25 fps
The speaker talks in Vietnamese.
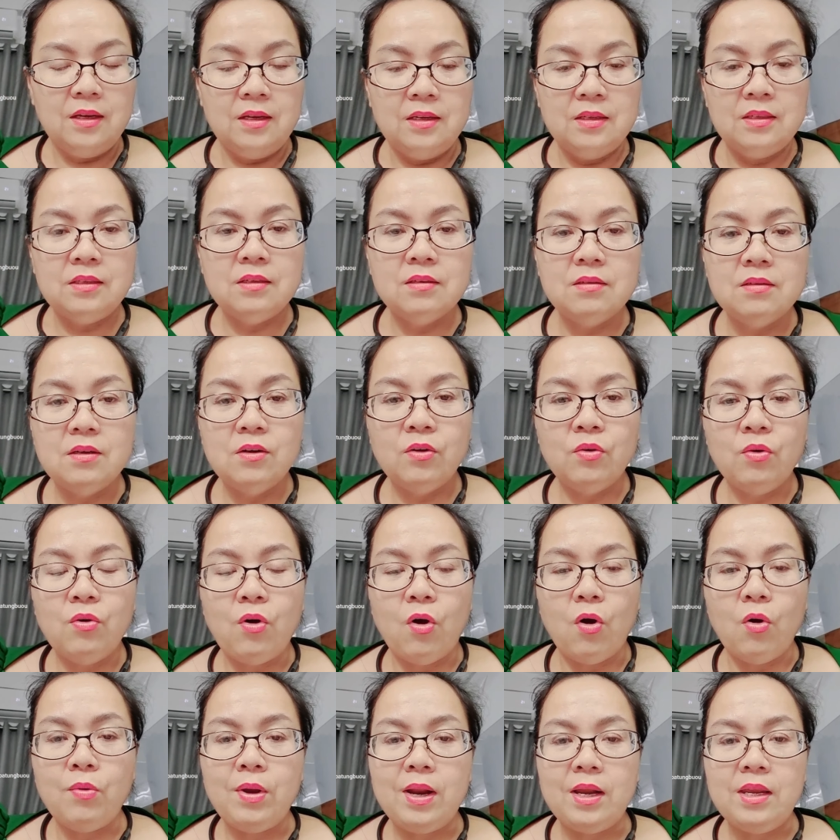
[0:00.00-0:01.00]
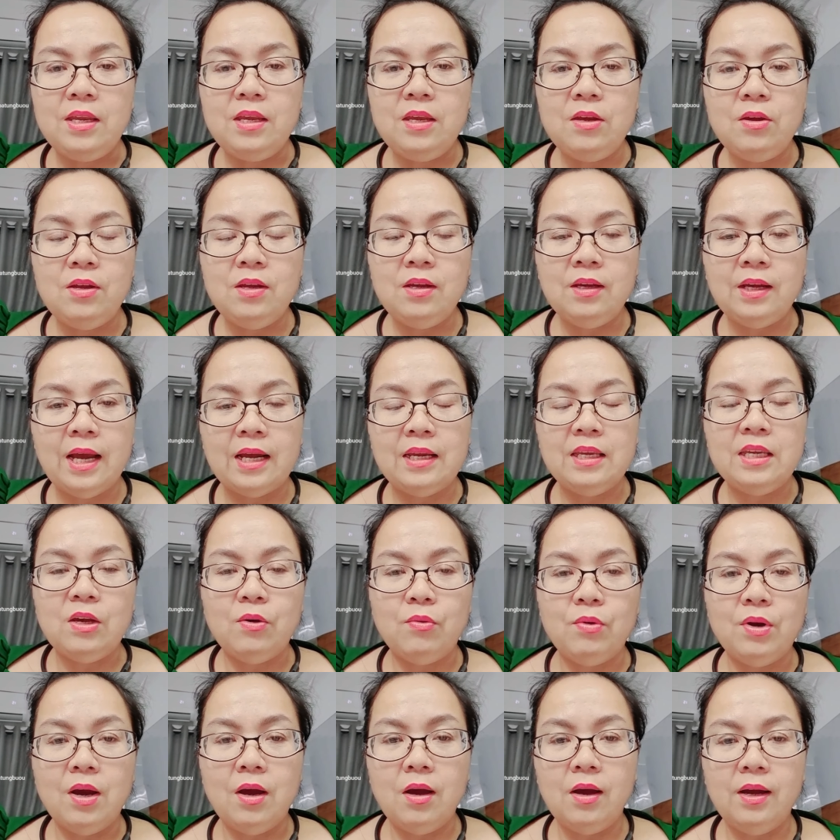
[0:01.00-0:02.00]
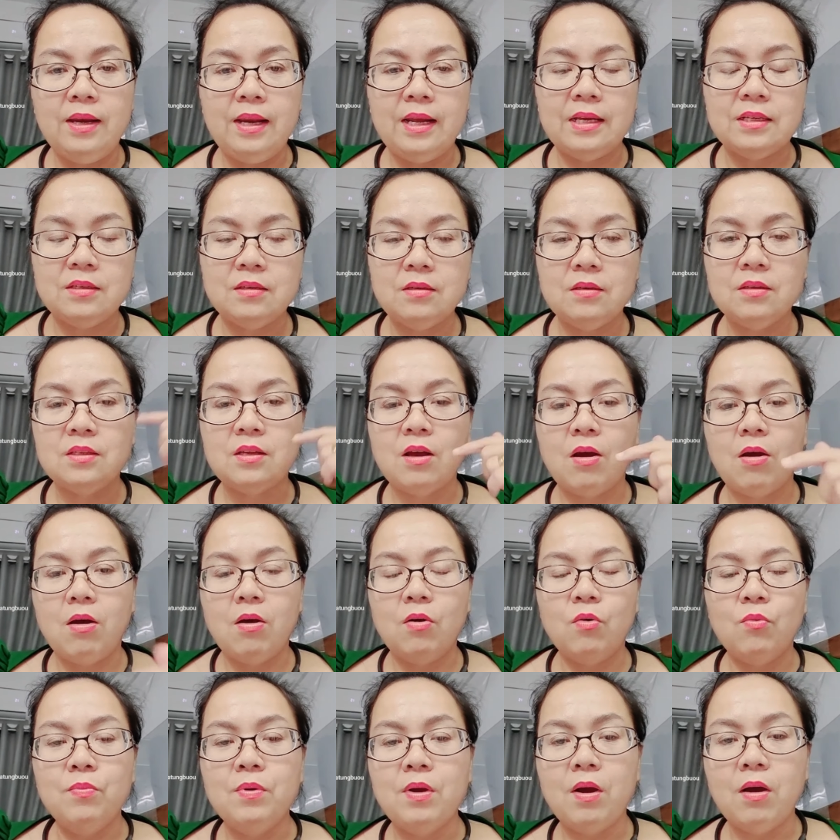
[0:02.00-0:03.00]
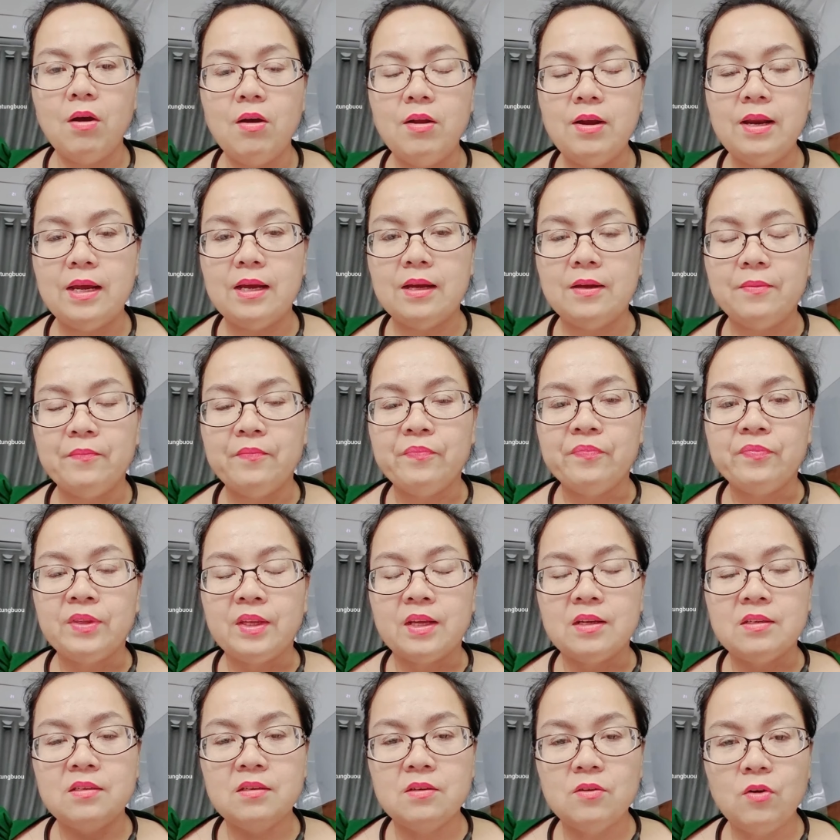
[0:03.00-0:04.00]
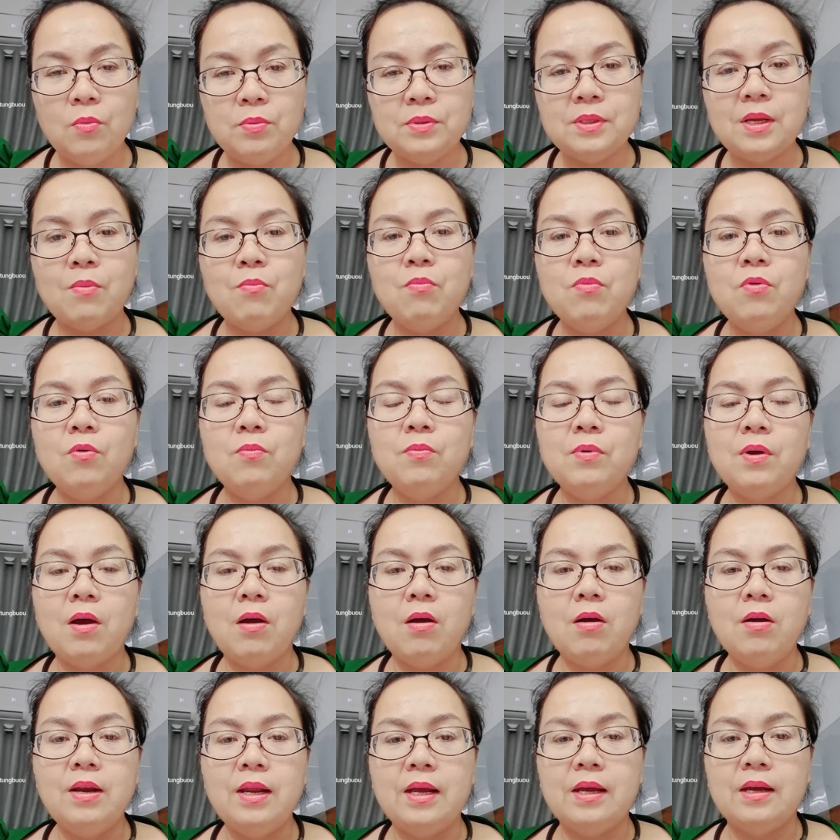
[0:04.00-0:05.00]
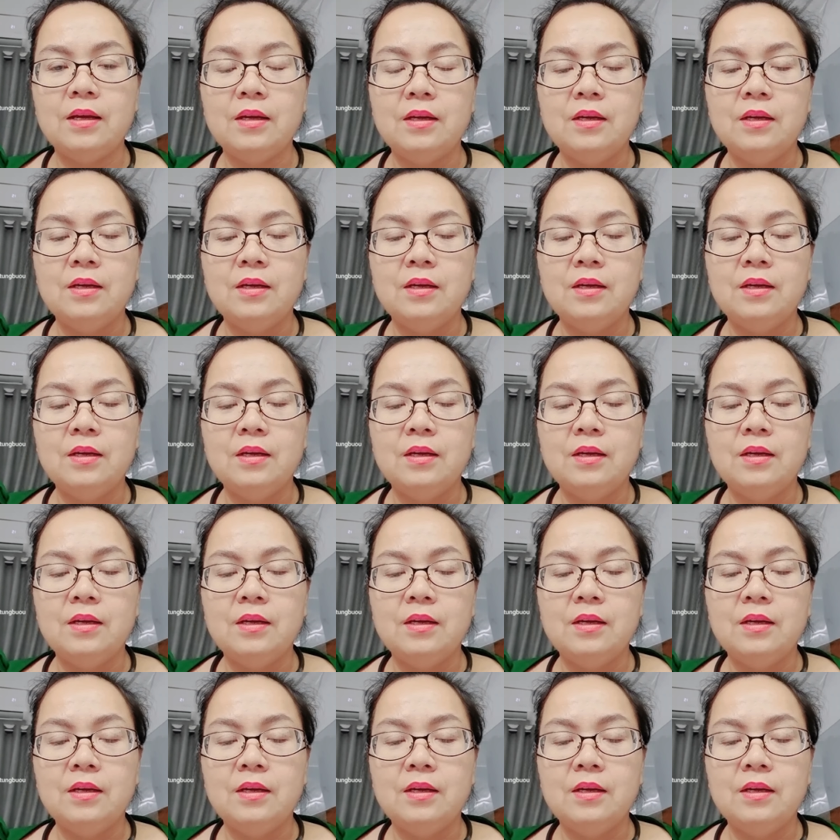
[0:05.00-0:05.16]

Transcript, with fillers: xương của cổ đã di căn nhiều nơi nè xương sọ cũng có nè xương đốt sống cũng có nè